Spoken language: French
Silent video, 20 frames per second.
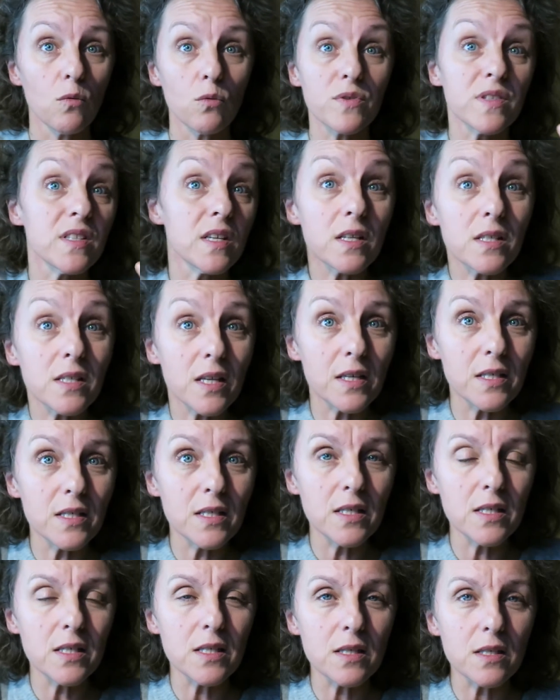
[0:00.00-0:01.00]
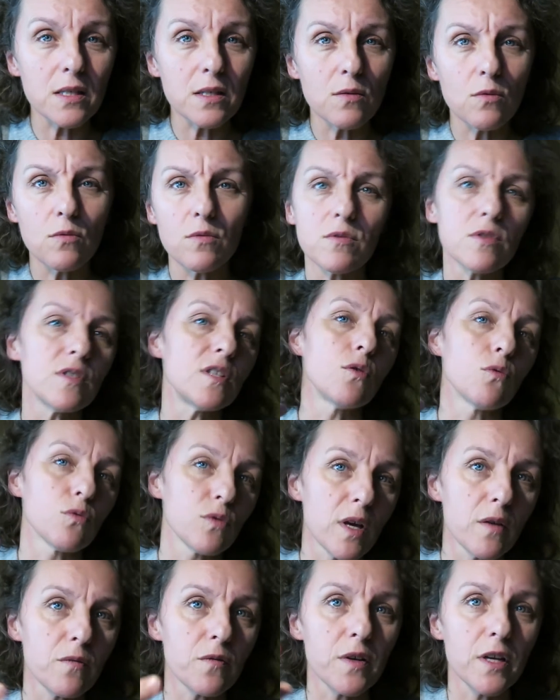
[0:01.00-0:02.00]
on sait que ça existe, si
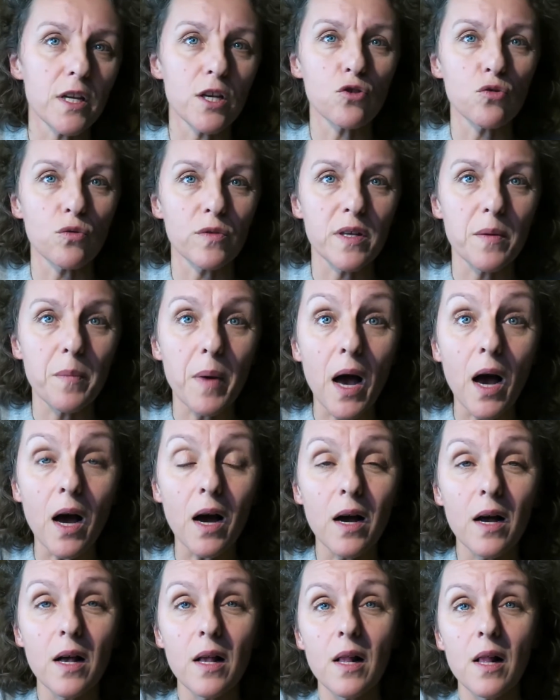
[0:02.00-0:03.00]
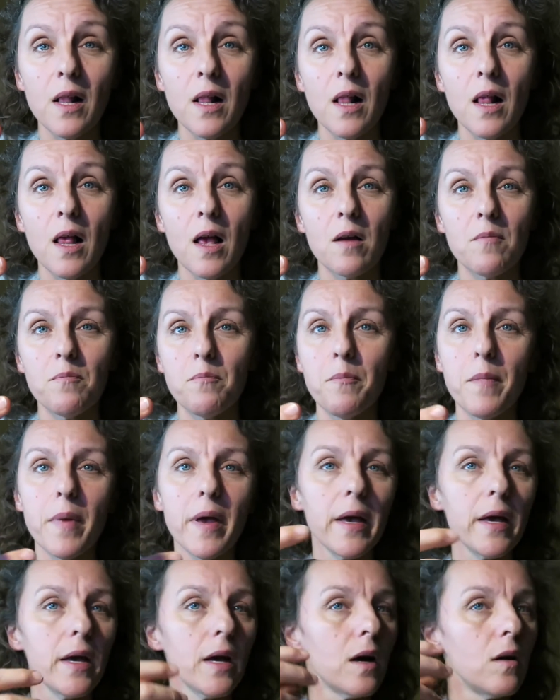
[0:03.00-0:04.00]
on a fait la journée barre,
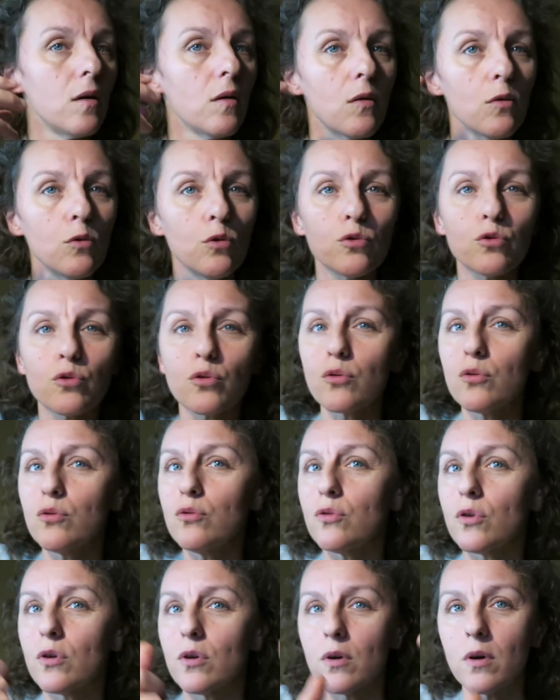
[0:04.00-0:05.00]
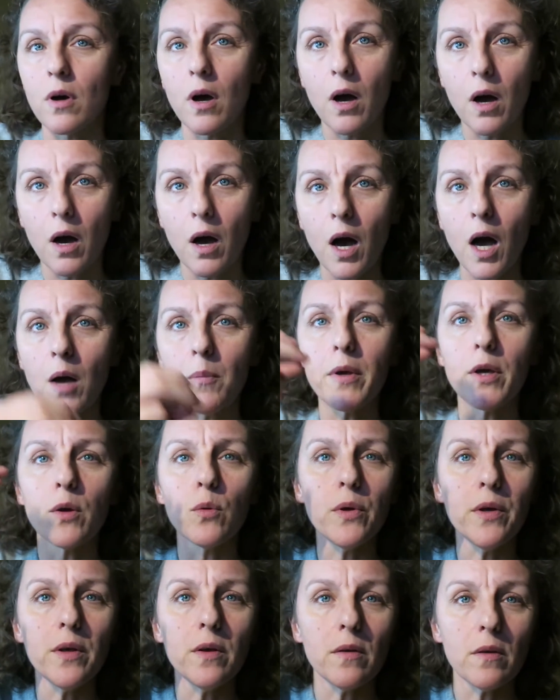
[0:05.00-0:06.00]
mais alors le truc de ah mais
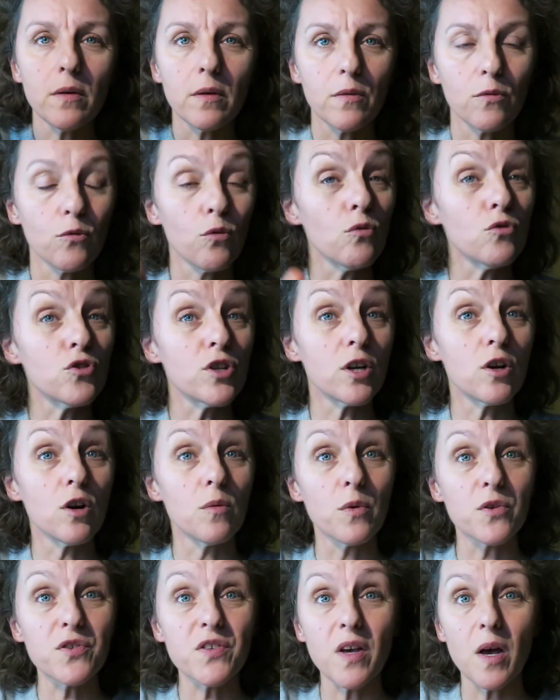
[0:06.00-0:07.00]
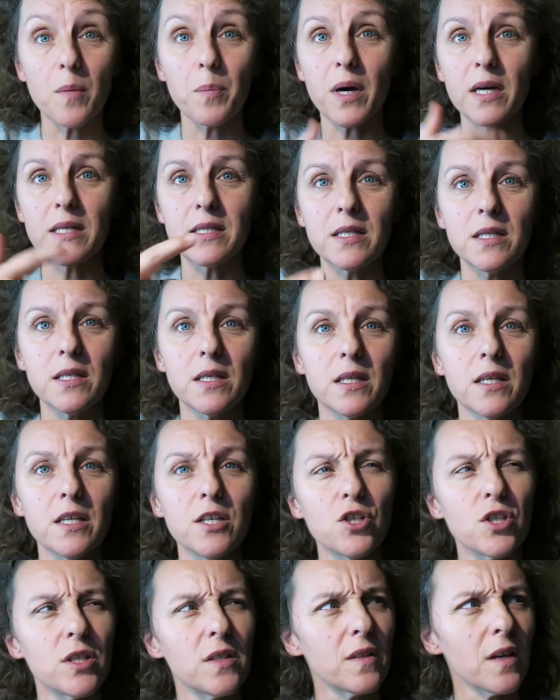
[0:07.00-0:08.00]
oui Donc j'ai commencé à
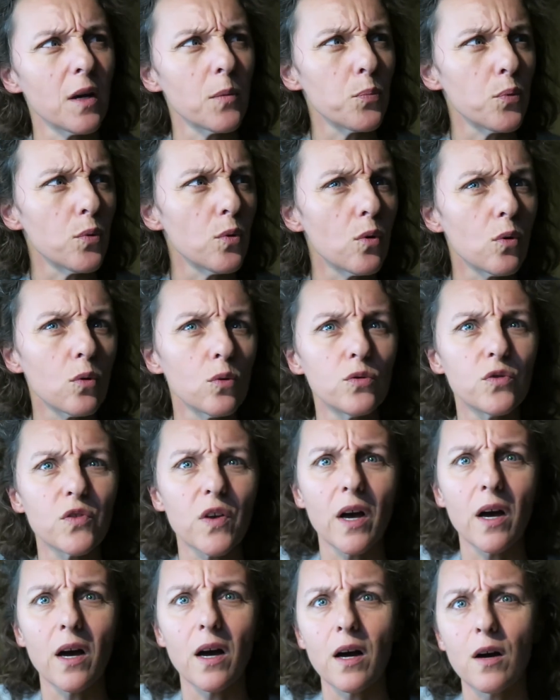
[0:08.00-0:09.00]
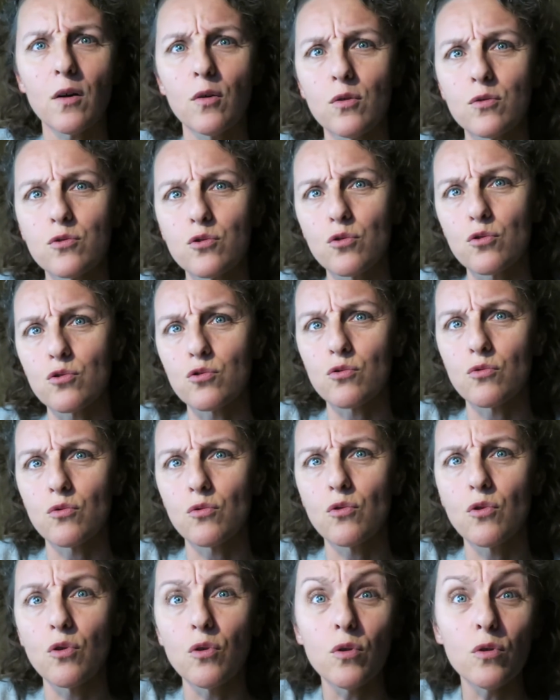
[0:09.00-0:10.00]
pratiquer, j'étais un peu en retard euh, sur
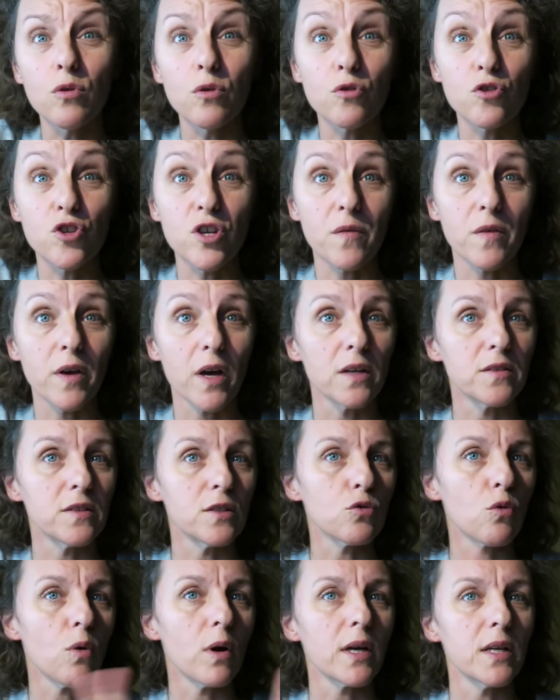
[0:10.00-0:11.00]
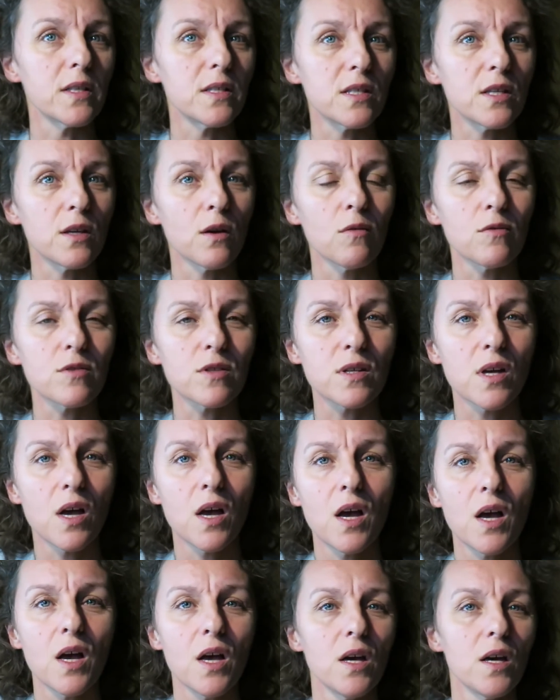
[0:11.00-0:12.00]
son call, j'avais raté 3-4 séances.
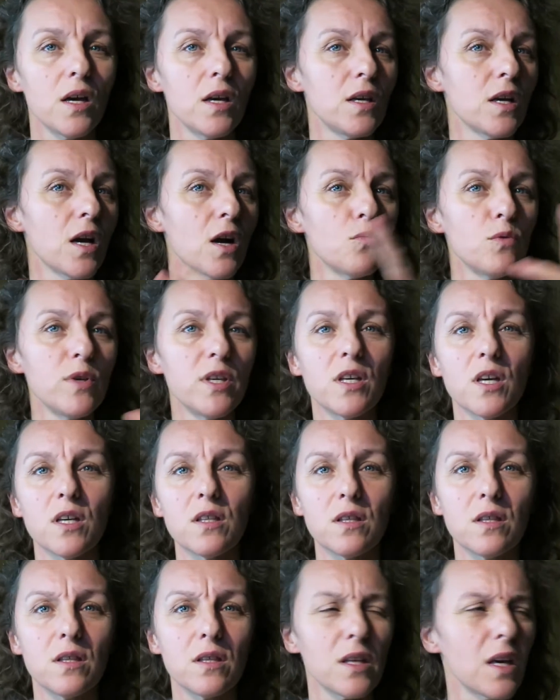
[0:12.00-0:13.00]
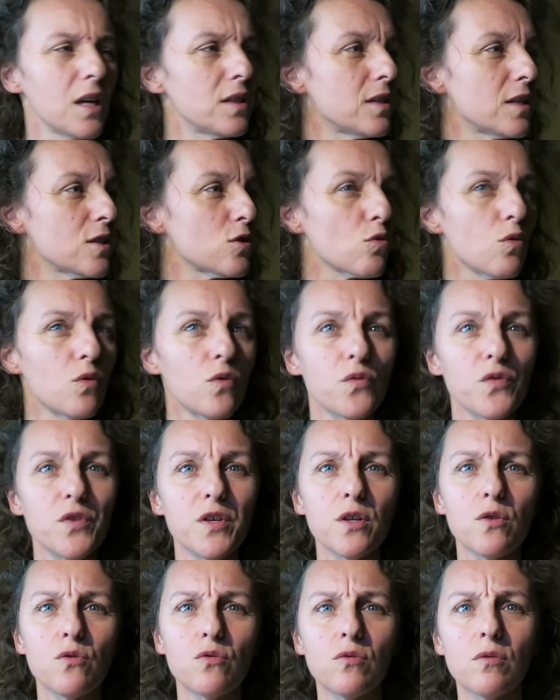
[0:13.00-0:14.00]
Il y a un week-end
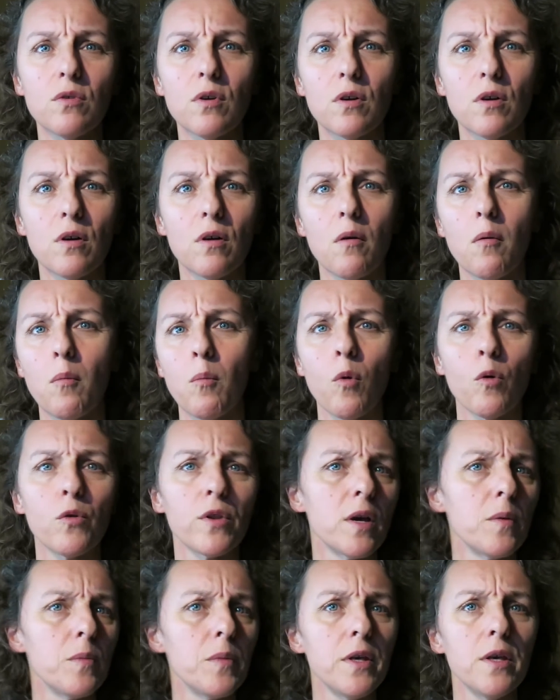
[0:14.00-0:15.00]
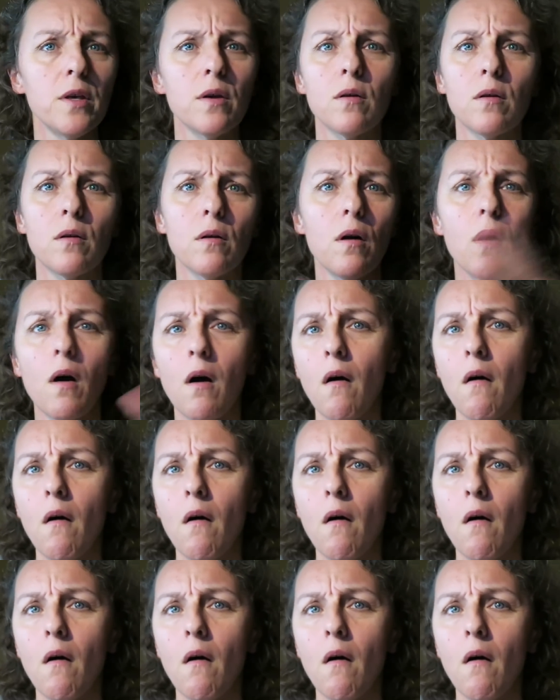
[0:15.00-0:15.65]
catastrophique où mon ami euh,